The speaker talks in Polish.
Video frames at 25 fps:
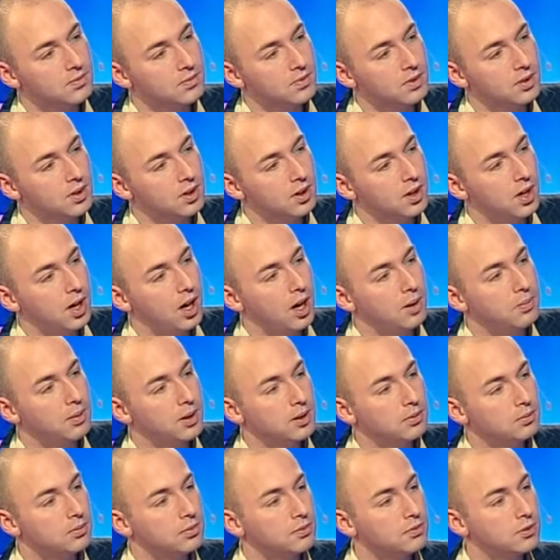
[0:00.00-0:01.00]
Tak? A
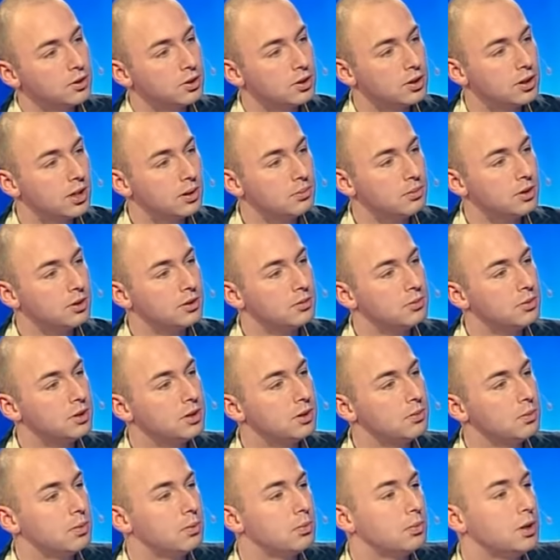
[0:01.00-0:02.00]
pan mówi, że tam jest
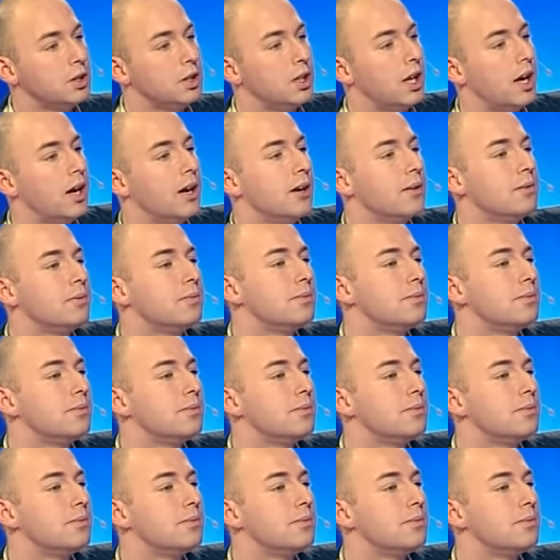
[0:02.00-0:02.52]
minimum ile?